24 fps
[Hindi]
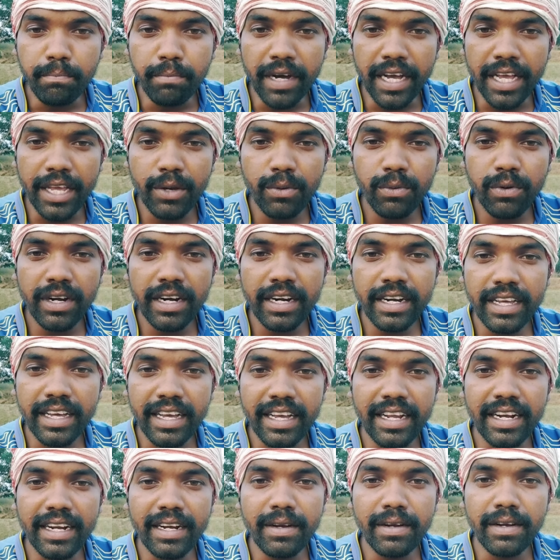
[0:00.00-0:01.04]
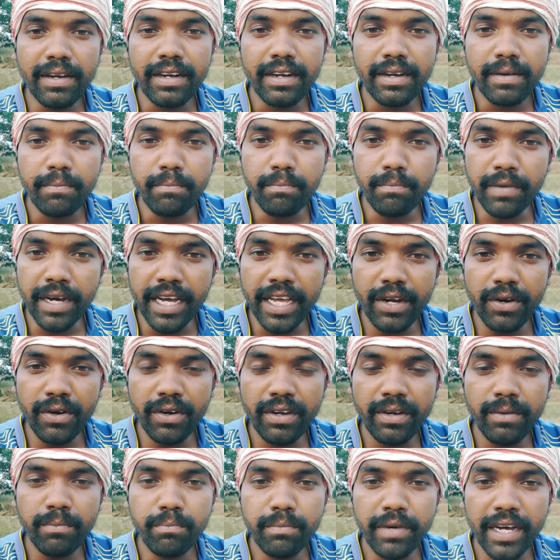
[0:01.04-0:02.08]
बाइकवर्ड
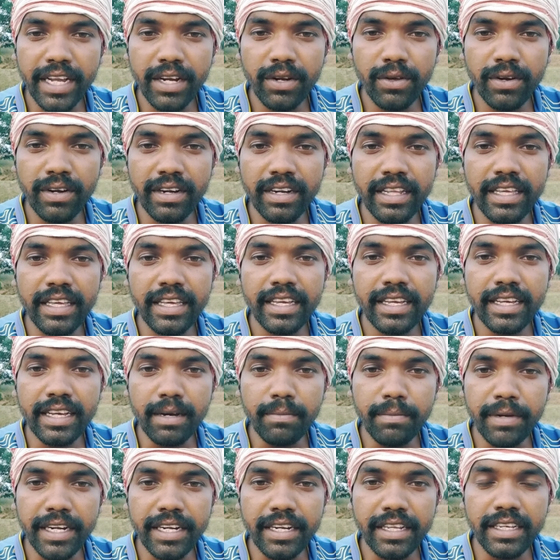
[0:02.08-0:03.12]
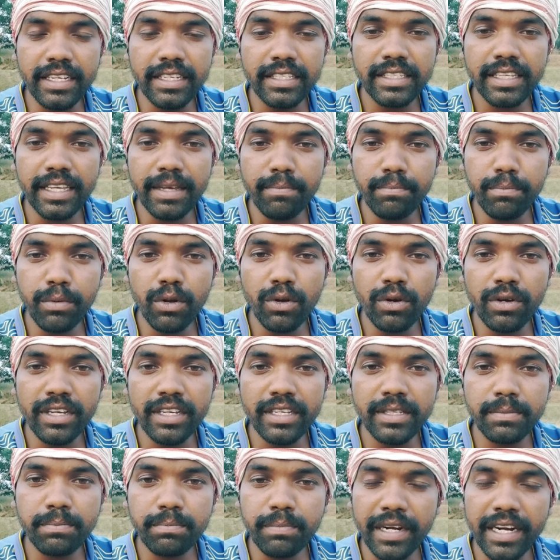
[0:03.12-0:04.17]
एंड माइनोरिटी कमिटीज़
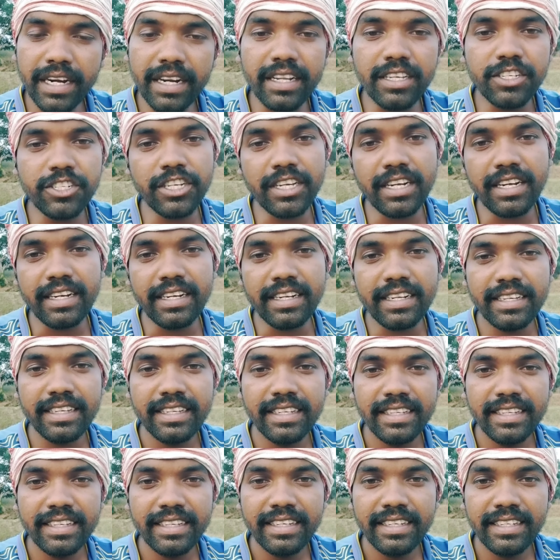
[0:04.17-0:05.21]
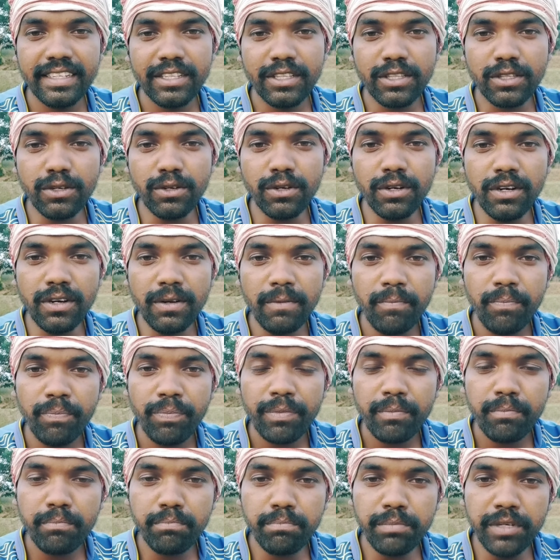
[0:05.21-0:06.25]
एम्प्लॉज फेडरेशन तो
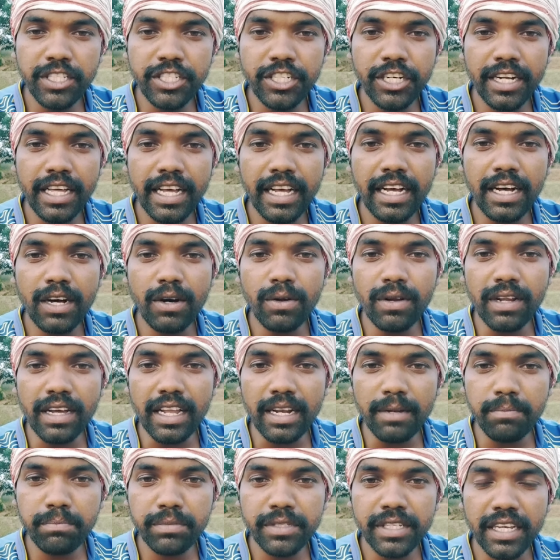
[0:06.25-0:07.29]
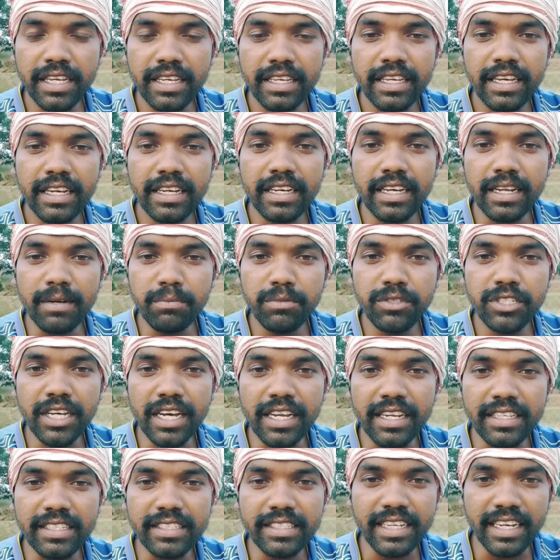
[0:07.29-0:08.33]
पिछड़ा और अल्पसंख्यक
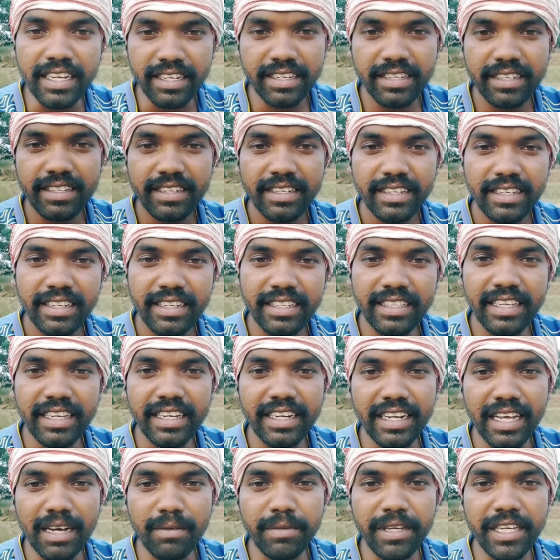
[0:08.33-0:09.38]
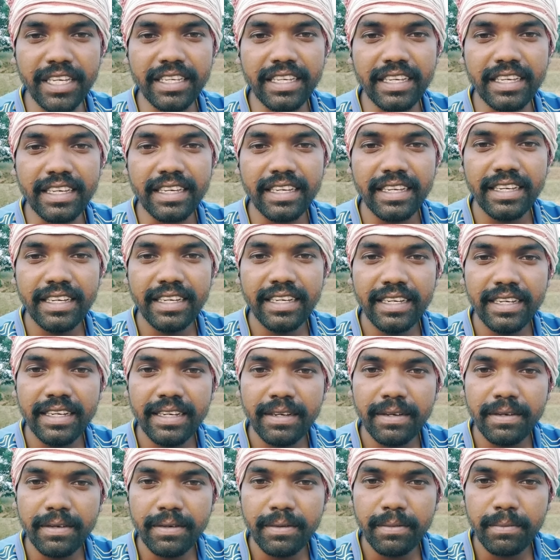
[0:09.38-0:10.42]
कर्मचारी संघ यदि नाम नामे ही के
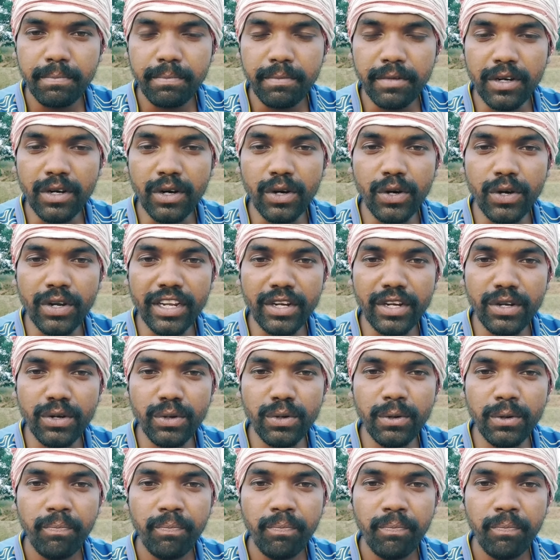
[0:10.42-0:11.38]
और इन